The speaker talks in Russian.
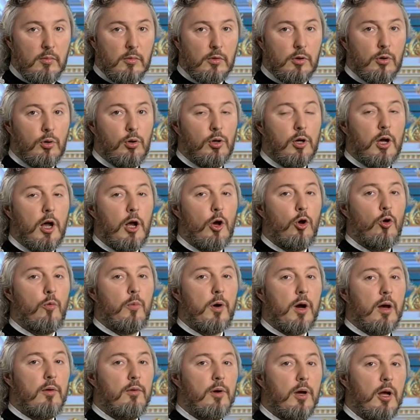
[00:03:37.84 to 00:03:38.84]
Долго ли
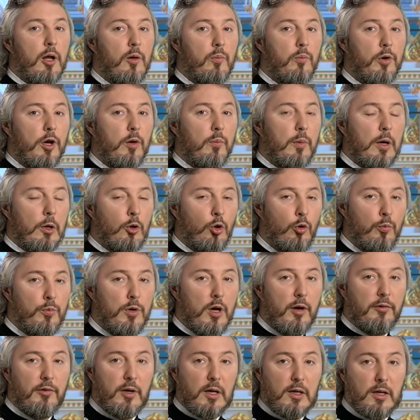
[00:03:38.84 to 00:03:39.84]
управлял
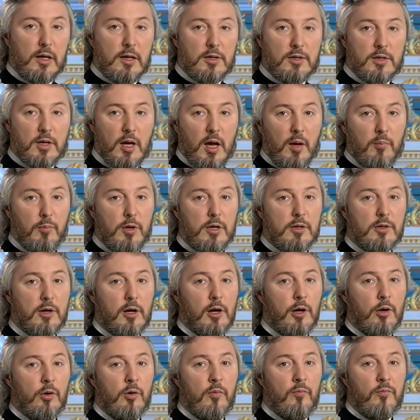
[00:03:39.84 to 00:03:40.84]
преподобный Афанасий
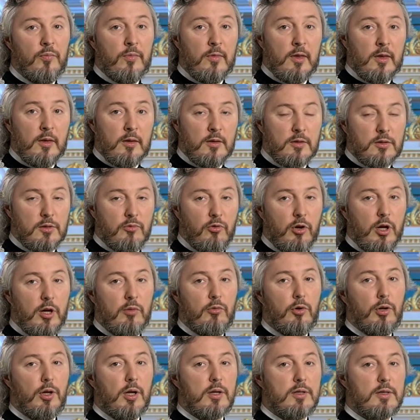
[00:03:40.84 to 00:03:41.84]
обителью
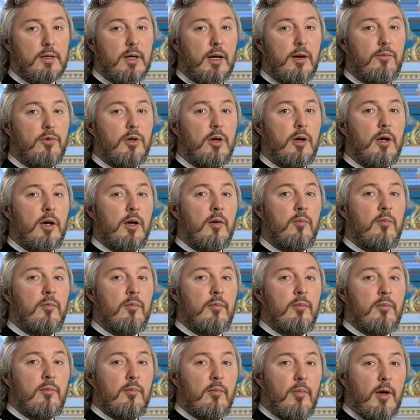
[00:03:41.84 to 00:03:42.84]
своего наставника,
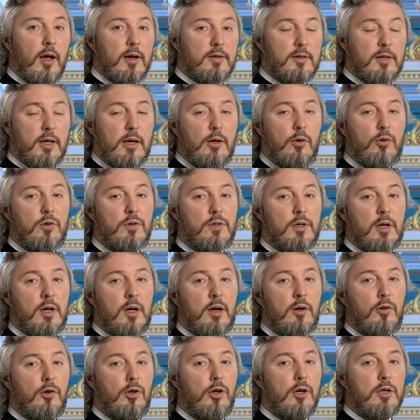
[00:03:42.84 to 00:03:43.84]

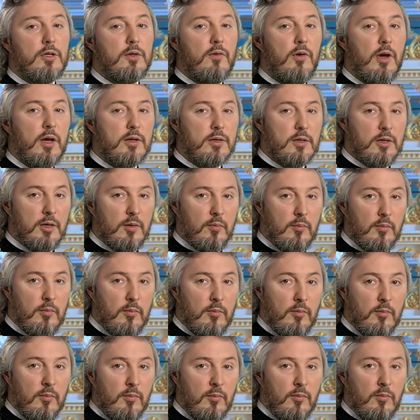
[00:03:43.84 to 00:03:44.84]
остается неизвестным.
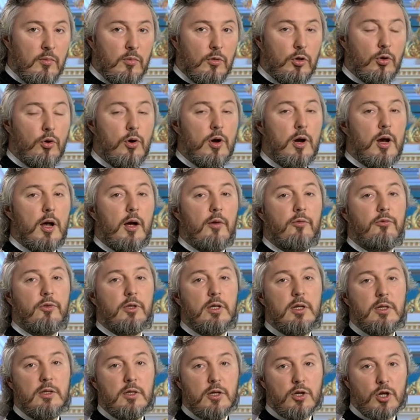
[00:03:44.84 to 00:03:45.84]
Только в
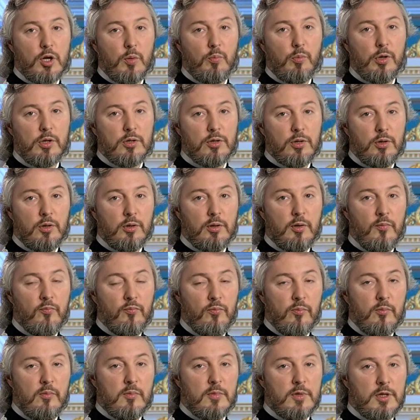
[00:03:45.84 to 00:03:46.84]

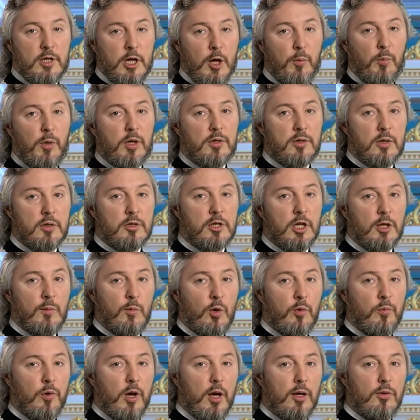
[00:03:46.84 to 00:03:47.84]

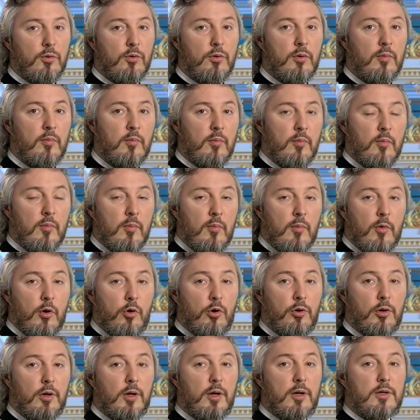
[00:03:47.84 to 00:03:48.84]
1577 году
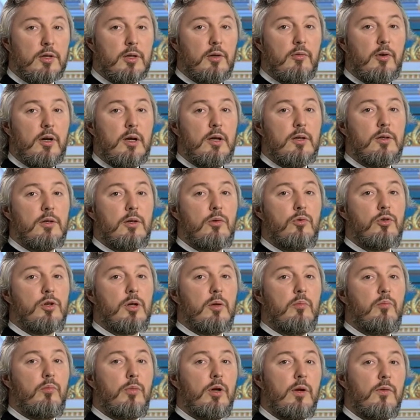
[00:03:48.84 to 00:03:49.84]
он называется
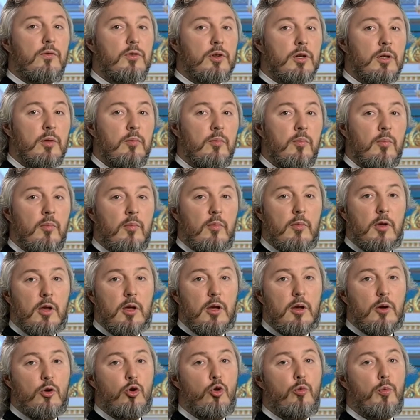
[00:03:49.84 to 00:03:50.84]
уже бывшим
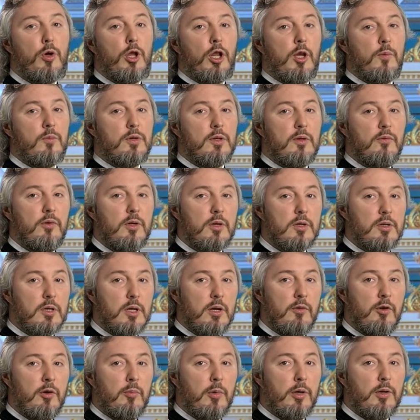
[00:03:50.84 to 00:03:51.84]
игуменом
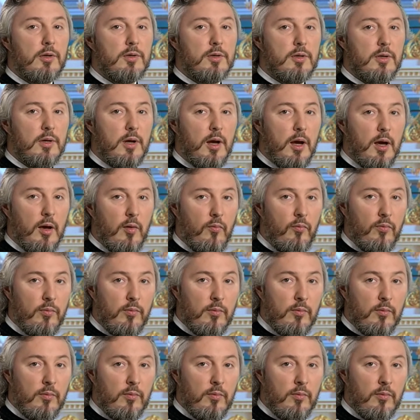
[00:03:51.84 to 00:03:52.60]
Свирского монастыря